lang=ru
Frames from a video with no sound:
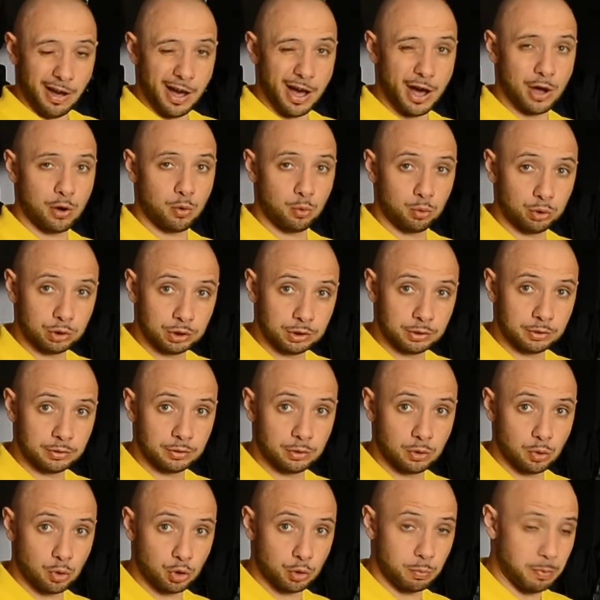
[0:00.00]
груз,
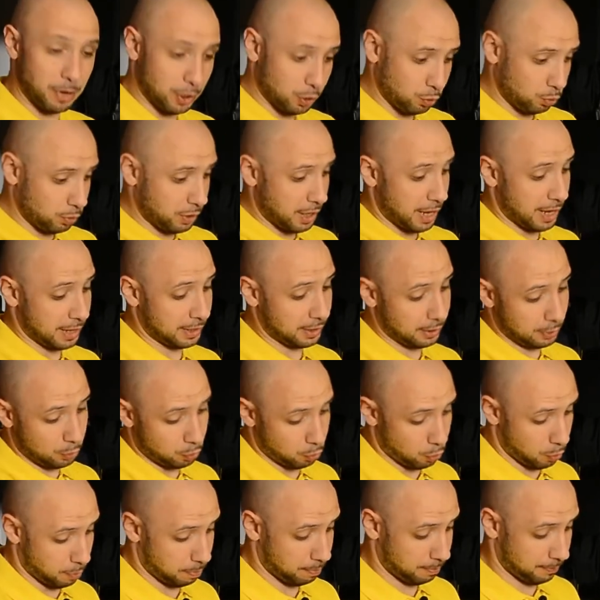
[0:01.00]
дружбану дать.
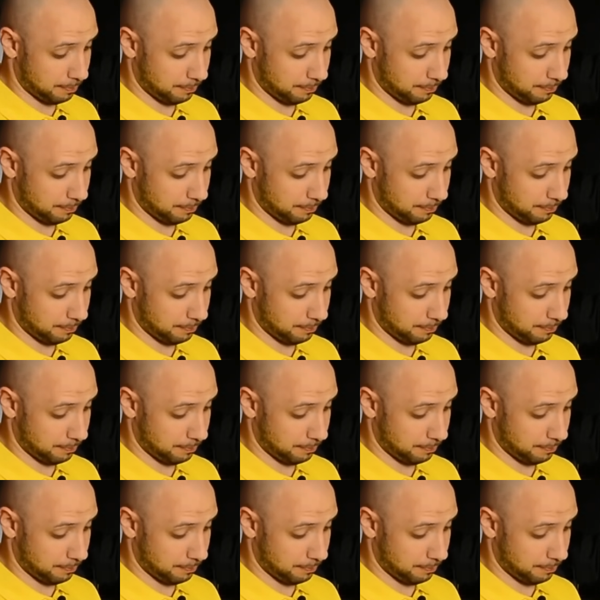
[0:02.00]
Поп.